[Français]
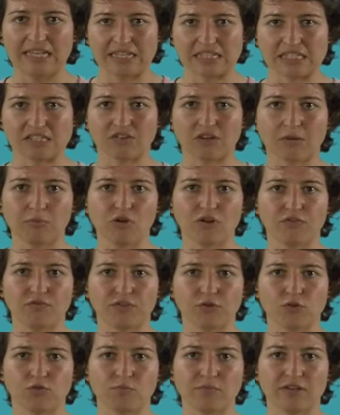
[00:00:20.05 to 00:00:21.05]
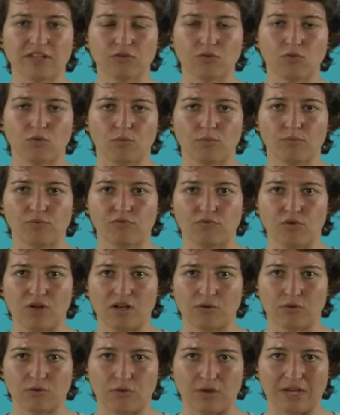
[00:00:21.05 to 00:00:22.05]
Et c'est vraiment un phénomène qu'on peut
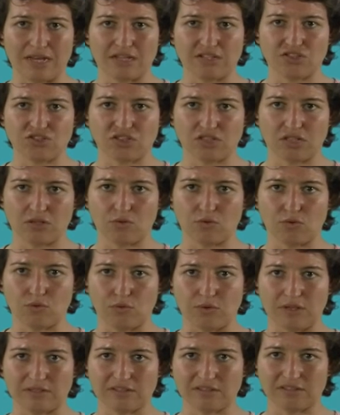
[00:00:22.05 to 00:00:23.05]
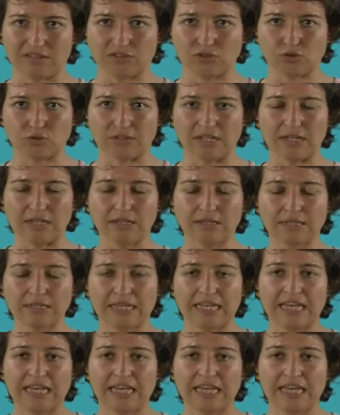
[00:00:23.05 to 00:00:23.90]
voir à l'échelle internationale,